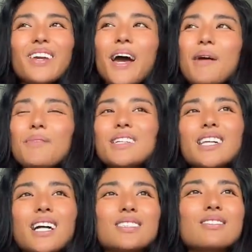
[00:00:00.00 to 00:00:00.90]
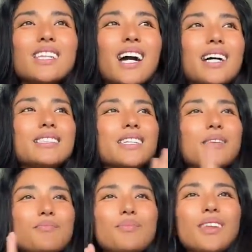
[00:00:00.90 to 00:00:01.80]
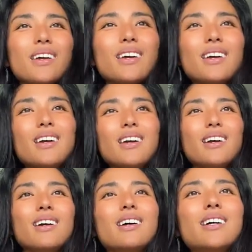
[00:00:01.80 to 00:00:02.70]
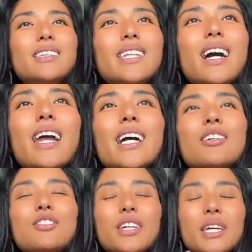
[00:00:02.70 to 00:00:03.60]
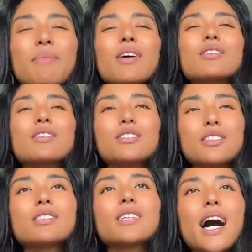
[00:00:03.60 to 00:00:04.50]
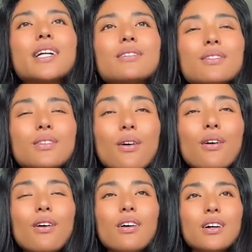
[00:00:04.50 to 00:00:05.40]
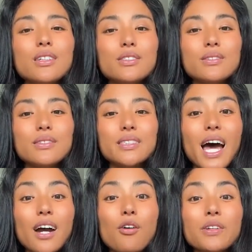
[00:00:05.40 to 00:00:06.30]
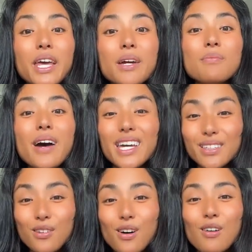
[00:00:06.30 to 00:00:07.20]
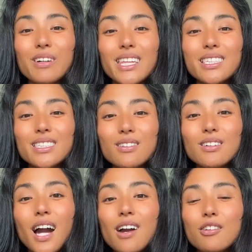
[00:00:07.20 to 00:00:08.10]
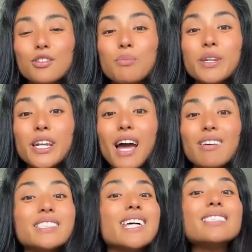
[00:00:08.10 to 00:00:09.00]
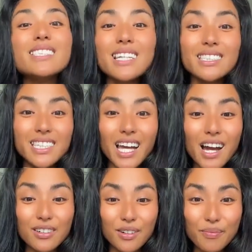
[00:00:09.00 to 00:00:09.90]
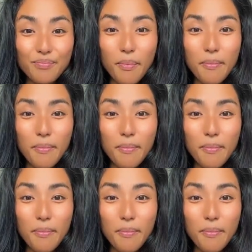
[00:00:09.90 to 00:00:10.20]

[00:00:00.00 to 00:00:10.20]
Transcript: いや、なんかそんな感じ。で、だからこそ今この瞬間と、じゃあごねんまえの私の過去と未来は全然違うの。